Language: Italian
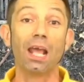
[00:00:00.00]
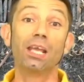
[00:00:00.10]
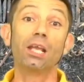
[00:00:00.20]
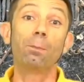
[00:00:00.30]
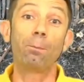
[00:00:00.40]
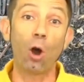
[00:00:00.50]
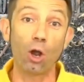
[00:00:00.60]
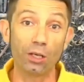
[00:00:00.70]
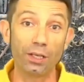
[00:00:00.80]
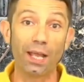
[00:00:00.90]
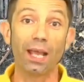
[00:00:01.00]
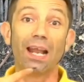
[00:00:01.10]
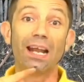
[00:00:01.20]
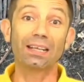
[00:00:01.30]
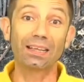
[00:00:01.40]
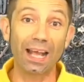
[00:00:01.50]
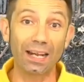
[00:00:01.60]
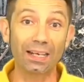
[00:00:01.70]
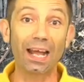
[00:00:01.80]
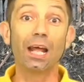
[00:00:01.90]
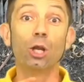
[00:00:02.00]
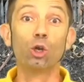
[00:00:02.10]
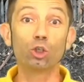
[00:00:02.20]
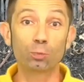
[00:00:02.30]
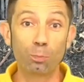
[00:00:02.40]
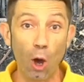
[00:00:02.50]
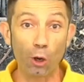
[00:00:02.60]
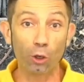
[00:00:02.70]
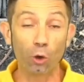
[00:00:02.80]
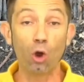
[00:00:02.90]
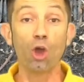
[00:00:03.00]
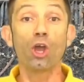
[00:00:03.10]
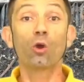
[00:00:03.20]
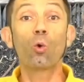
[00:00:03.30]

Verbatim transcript: il polline, la terra, lo sporco.